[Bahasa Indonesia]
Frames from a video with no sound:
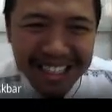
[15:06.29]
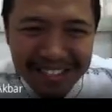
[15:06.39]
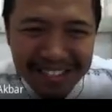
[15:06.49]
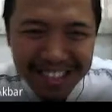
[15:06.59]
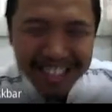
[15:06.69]

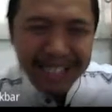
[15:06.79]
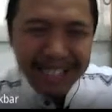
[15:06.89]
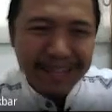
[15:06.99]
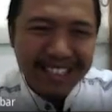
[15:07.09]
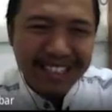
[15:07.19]
Berarti ini
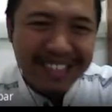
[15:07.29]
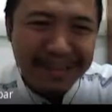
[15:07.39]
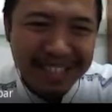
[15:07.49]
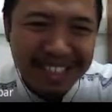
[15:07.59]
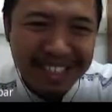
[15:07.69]
max term
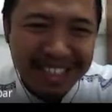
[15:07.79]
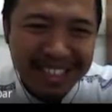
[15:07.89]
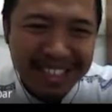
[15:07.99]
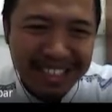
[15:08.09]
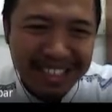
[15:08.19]
ke
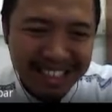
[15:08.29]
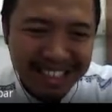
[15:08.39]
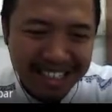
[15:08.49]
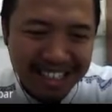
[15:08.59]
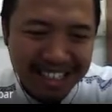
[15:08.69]

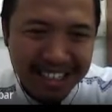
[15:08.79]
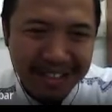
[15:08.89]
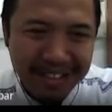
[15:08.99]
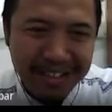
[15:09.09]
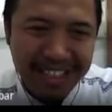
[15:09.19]

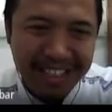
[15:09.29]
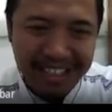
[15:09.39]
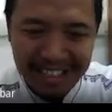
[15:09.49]
dua nih.